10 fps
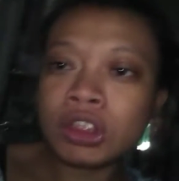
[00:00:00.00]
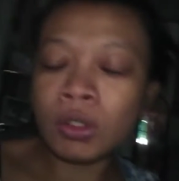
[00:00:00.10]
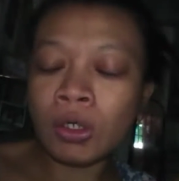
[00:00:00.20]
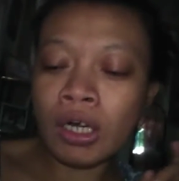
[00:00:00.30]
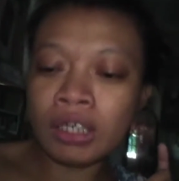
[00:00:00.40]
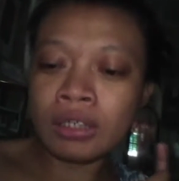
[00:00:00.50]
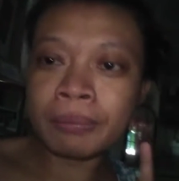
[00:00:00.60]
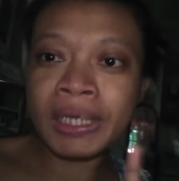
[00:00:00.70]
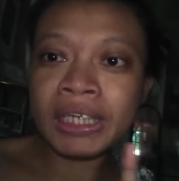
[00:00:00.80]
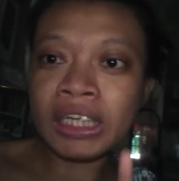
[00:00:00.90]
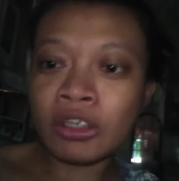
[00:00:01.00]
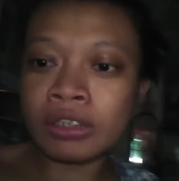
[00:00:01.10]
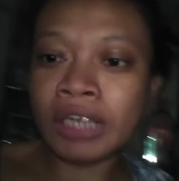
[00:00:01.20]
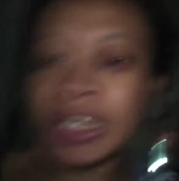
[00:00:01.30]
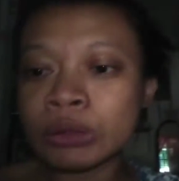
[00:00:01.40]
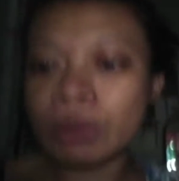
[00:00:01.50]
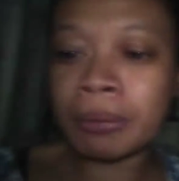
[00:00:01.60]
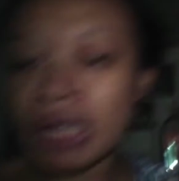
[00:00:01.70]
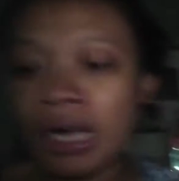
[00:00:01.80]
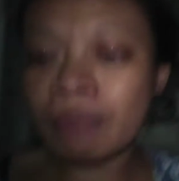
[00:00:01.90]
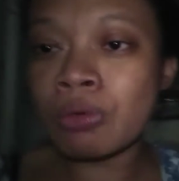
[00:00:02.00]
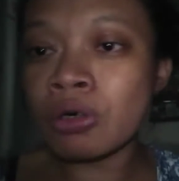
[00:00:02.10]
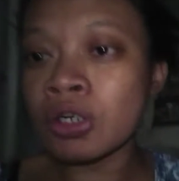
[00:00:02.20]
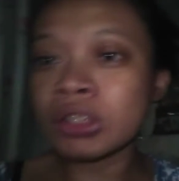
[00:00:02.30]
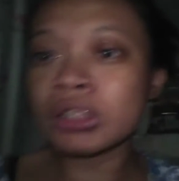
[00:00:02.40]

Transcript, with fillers: So, ang mic ako, guys, so, kabot.